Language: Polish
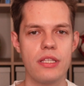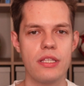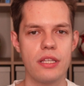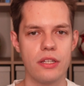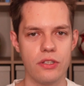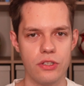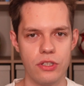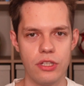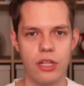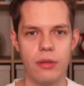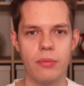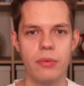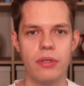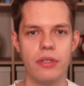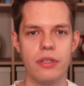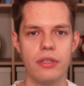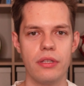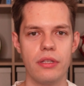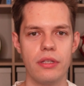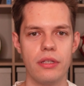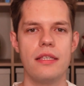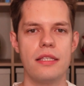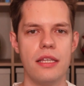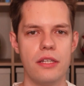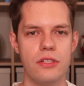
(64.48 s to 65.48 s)
zaczynamy.
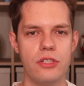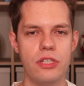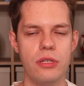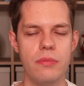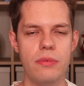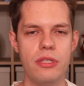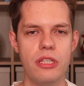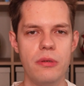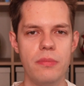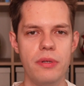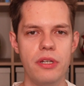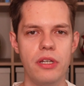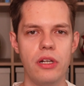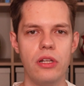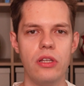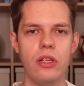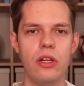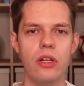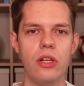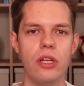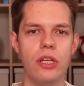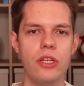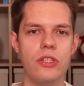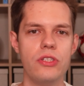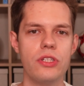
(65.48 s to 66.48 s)
Zacznijmy sobie
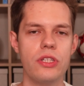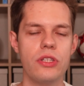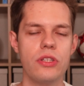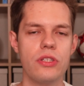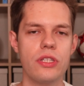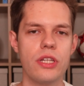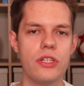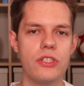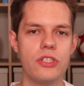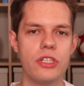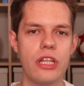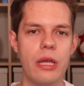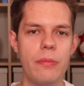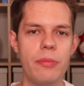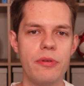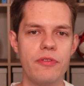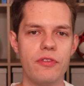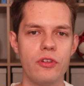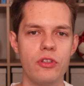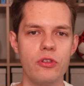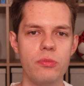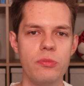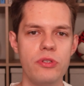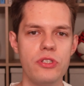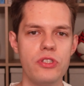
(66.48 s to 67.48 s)
chronologicznie, to znaczy najpierw
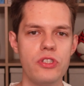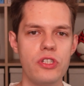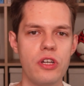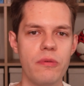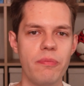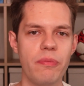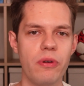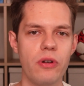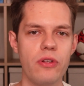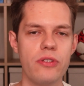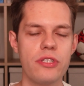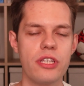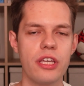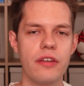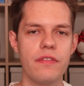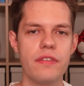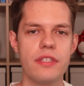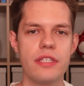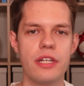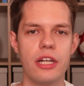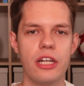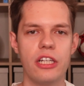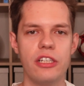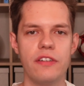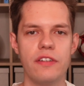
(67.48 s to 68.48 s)
od mistrza Polski, a więc
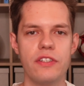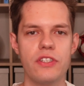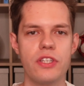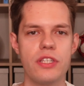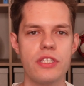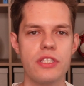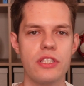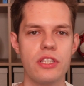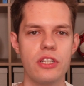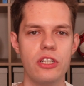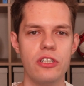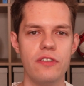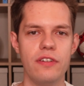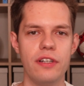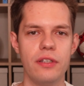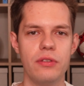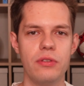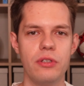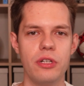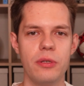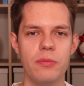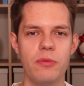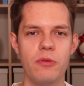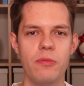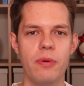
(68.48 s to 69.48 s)
Rakowa Częstochowa,
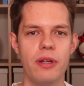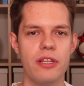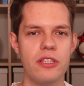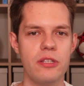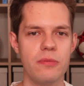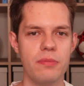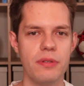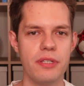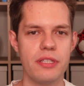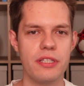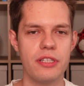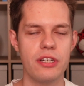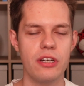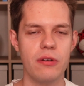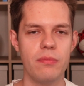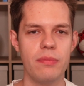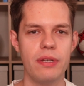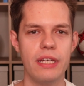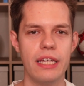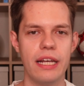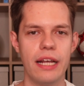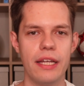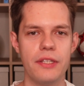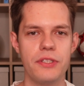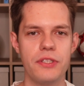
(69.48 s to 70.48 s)
który był bardzo blisko, by
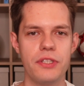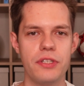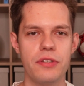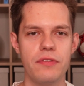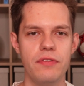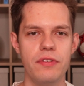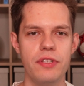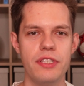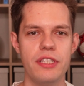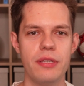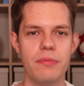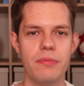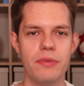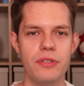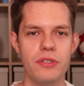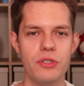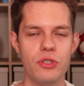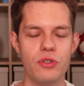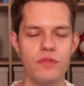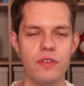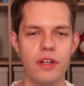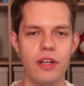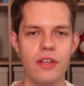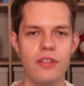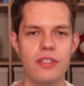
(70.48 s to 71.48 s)
grać w Lidze
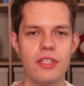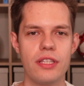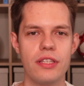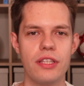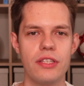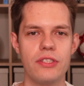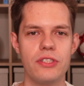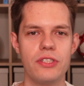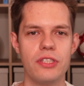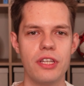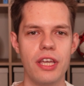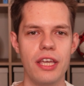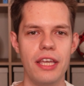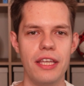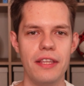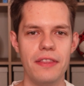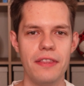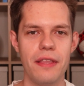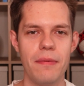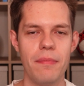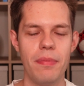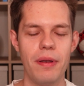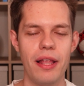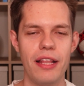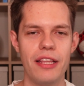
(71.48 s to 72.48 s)
Mistrzów, ale ostatecznie
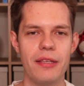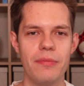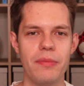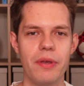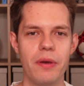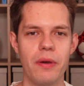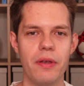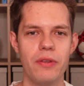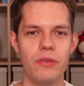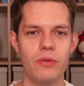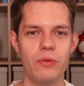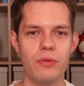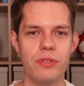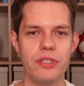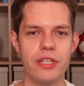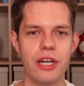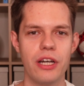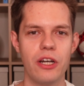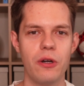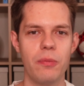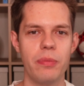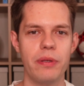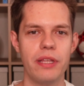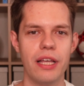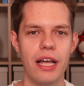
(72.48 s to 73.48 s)
inne plany miała duńska
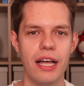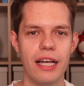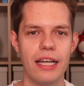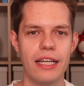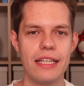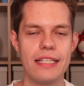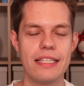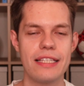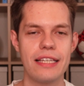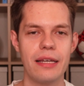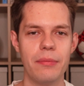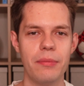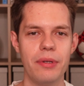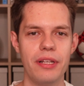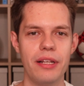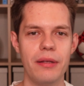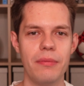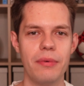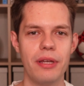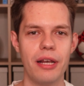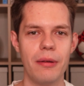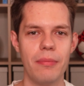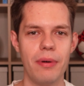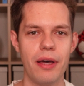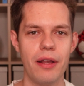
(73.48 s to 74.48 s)
Kopenhaga z Kamilem
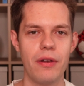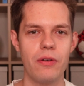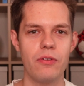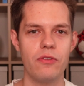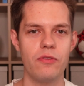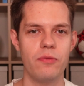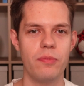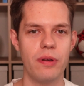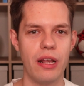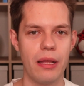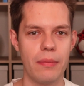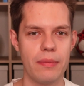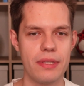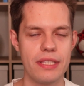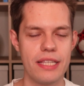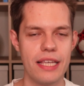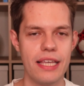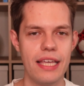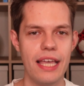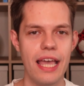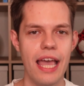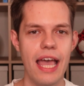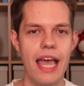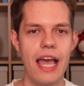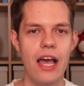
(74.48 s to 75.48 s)
Grabarą w
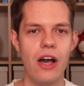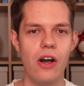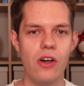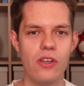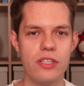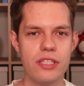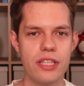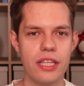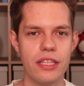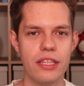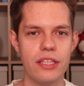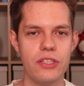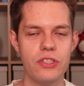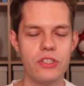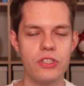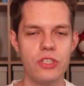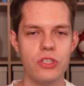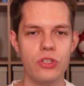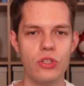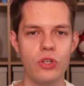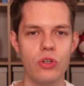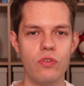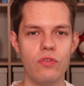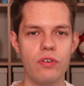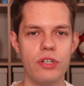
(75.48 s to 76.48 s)
bramce. Ostatecznie
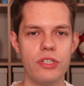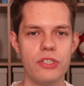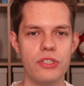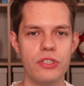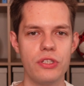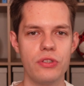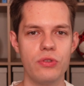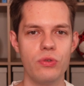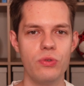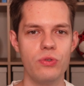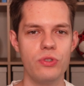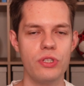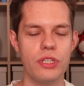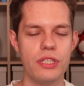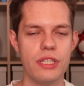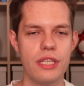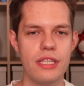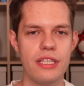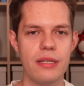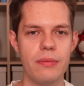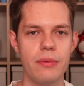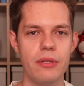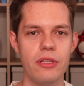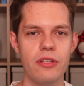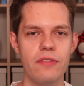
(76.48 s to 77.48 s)
to właśnie Duńczycy
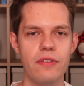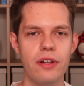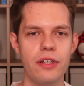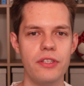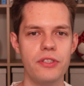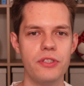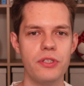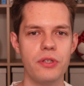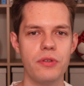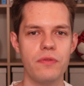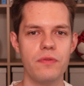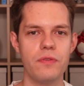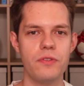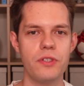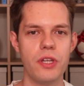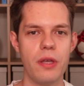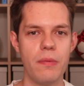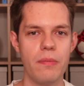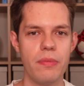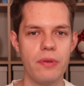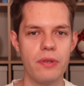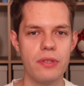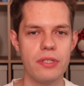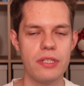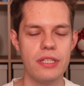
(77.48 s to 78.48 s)
zameldowali się w
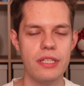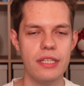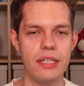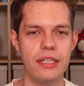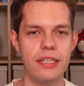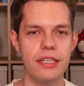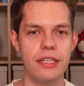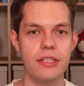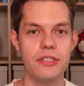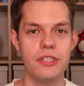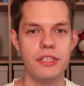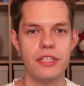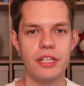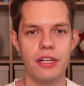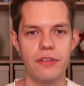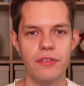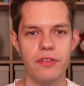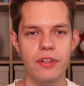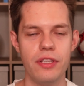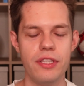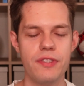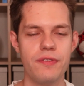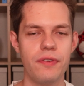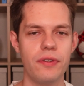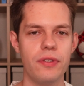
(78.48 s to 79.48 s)
Champions League, gdzie
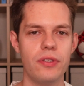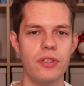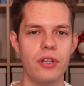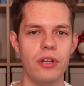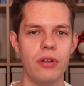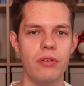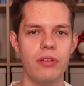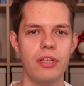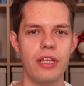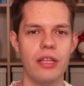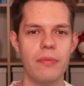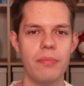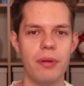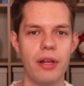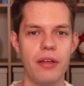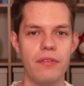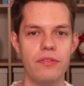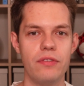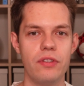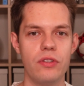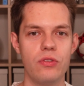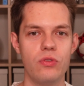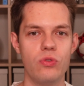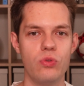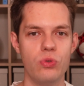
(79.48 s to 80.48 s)
trafili swoją drogą na
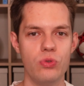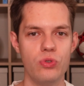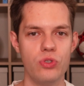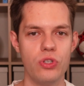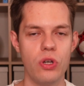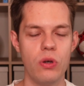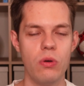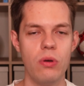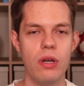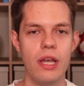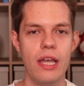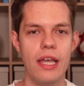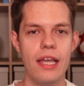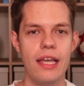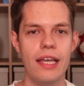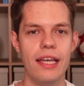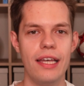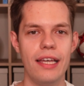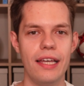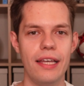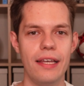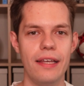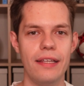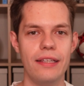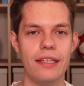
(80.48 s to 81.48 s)
naprawdę dużą,
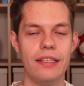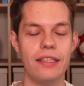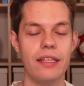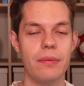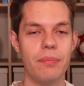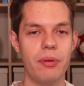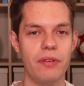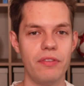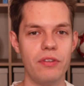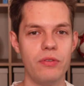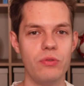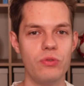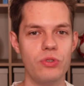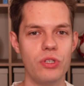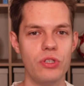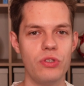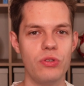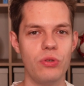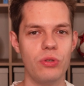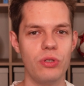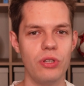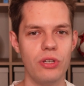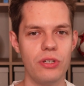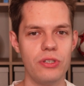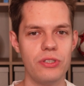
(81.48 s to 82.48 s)
e, na naprawdę duże
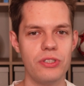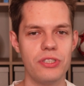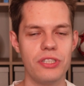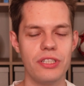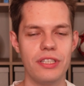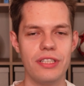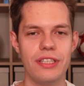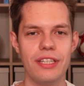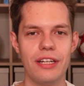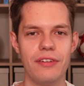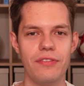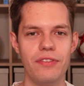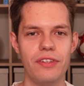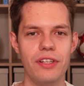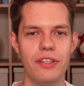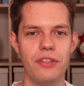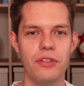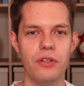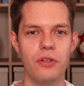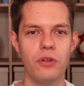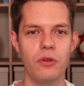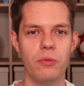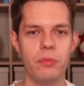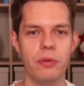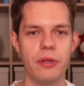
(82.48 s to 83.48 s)
trudności i trafili do
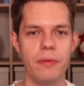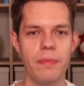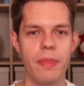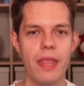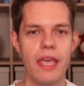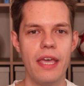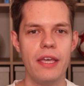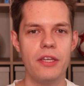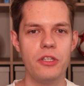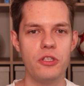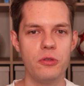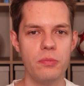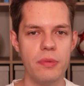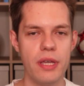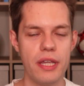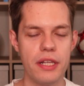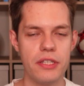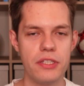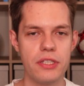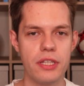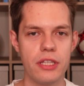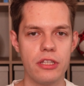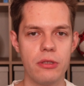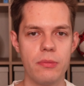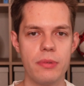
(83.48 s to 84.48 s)
grupy
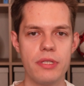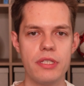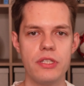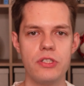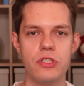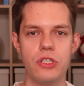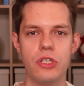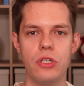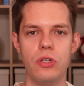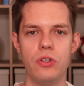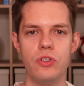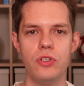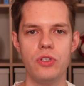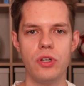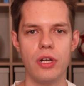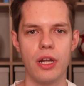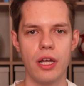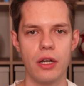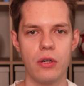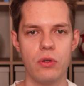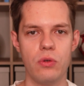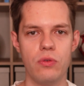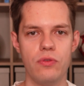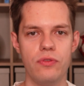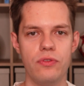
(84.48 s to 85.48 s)
śmierci. Natomiast jeżeli chodzi o
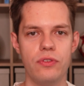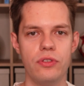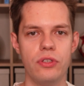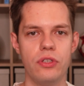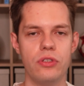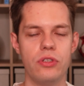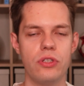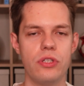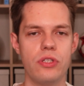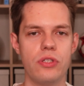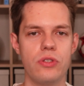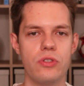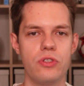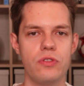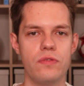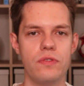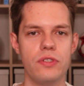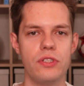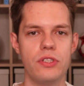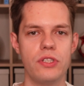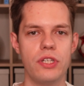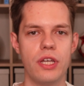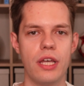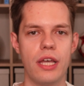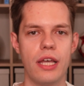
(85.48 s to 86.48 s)
Raków, no to jest
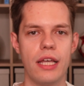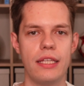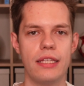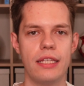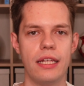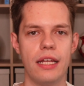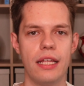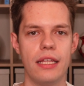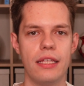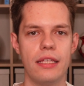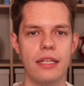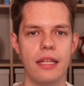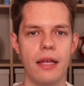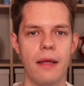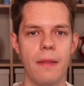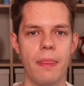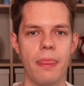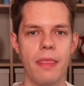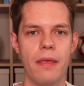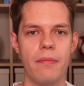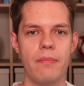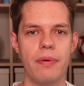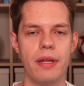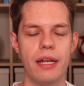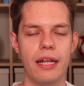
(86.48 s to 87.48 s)
oczywiście Atalanta
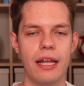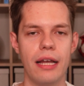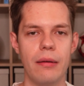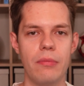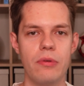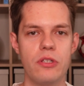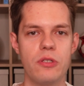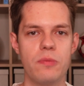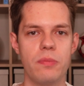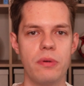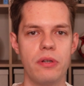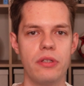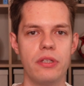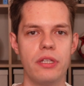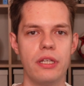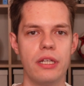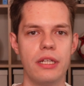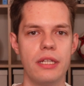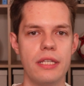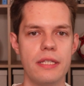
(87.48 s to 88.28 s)
Bergamo, Sporting